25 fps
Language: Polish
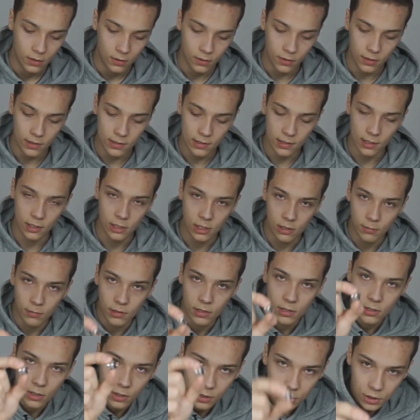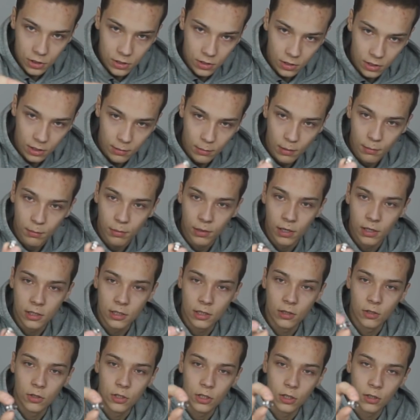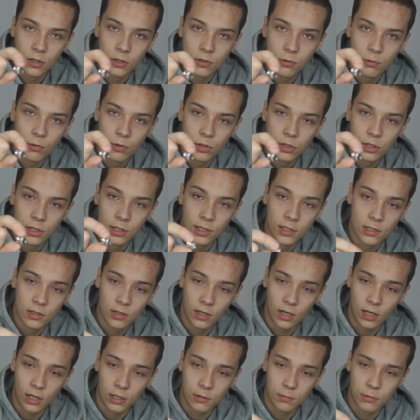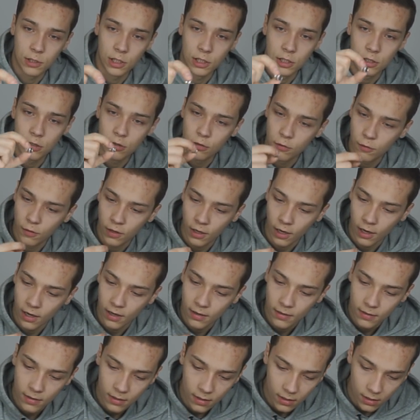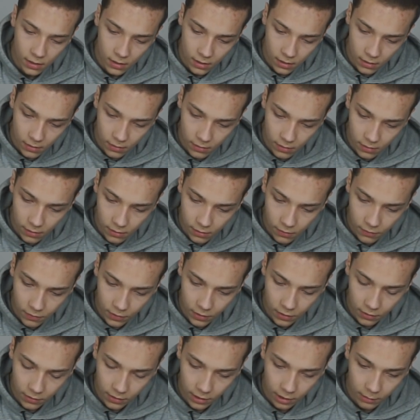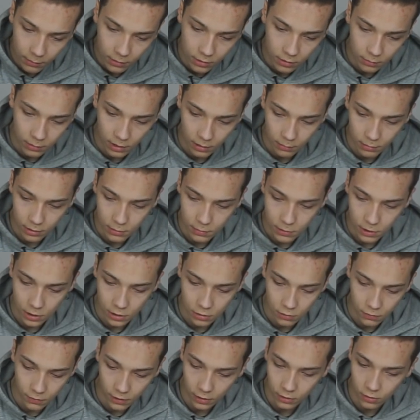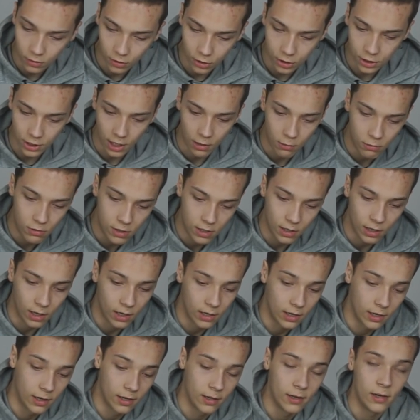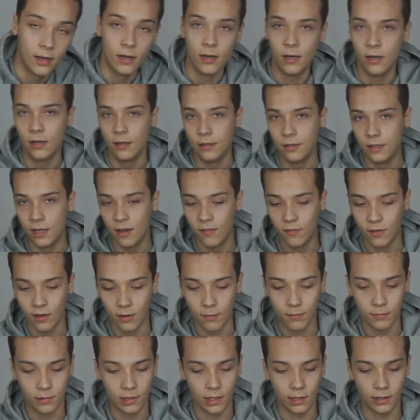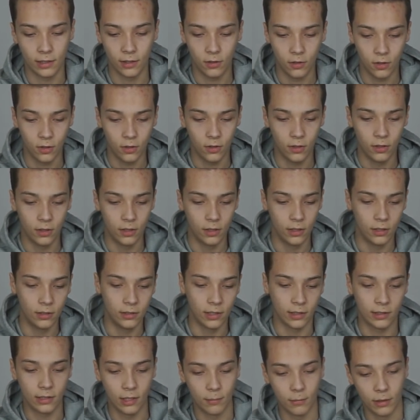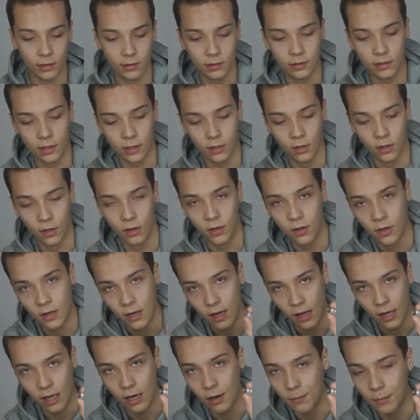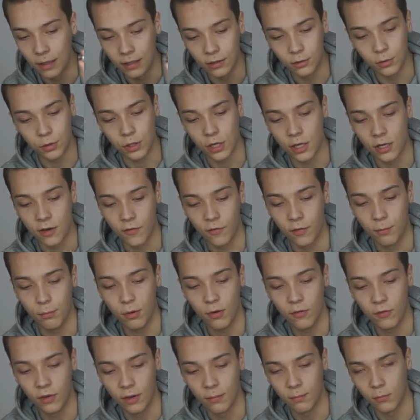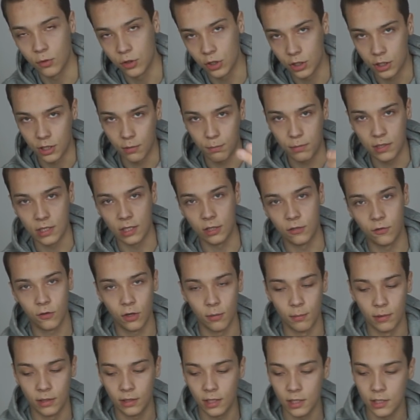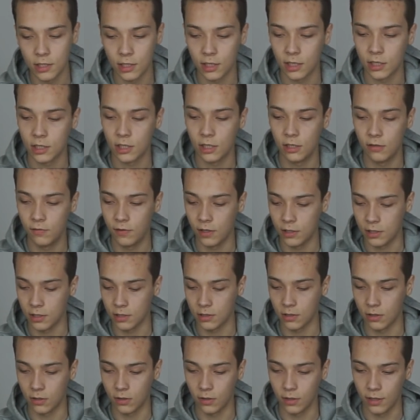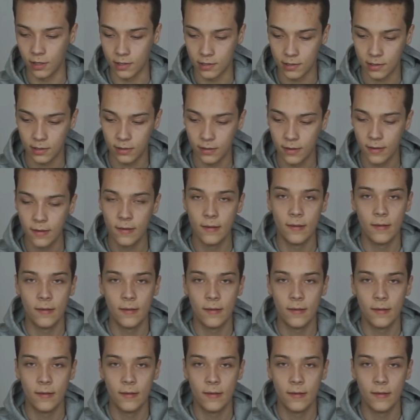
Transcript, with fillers: No i znajdziemy coś, co nie mam pojęcia do czego służy. Jest to jakaś przejściówka. Wygląda jakby to miała być przejściówka do grzałki, ale nie wiem, dlatego e, na temat tego elementu się nie wypowiem. Możecie pisać w komentarzach, jeżeli wiecie co to jest.